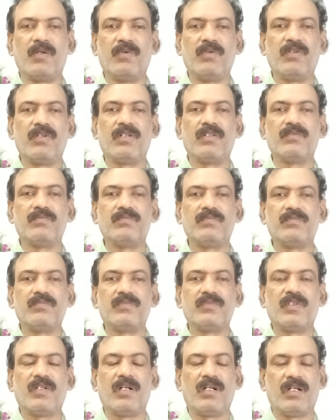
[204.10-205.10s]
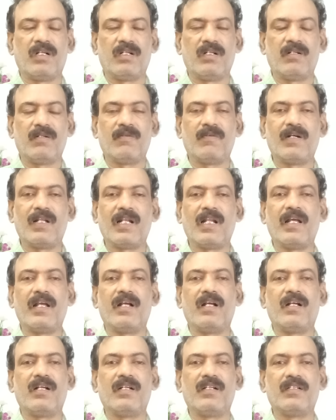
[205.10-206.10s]
అడవుల్లో వాళ్ళ
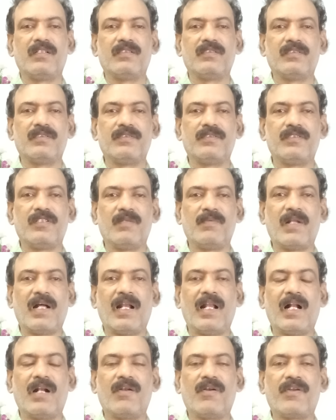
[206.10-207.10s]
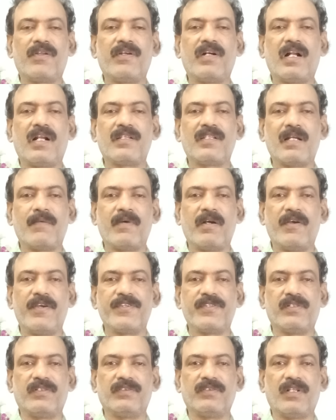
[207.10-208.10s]
శిబిరాలు ఆడుంటాయి ఆడ
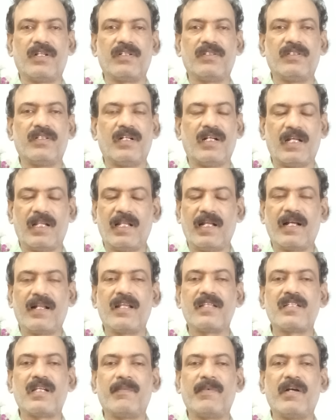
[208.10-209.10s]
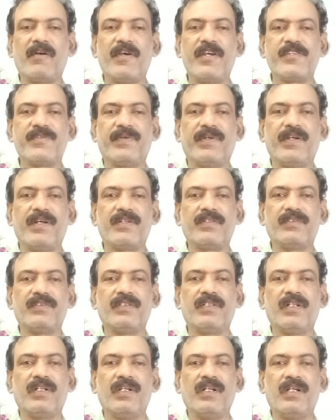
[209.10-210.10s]
సమావేశం అవుతారు అలాగనే సమావేశం అయ్యారు
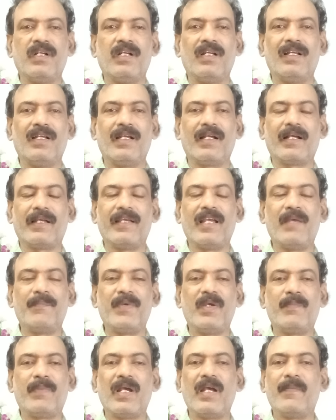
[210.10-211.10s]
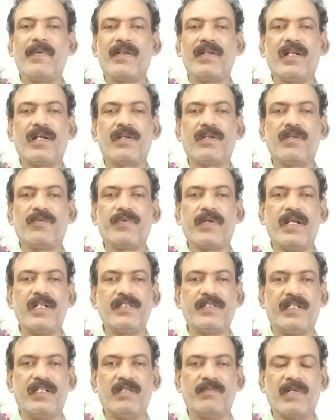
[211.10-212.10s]
ఇక ఏపీ ఫైబర్ నెట్లో
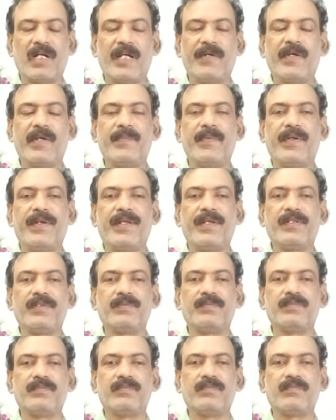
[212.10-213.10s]
ఫైల్స్ అన్నీ మాయమైపోయినాయి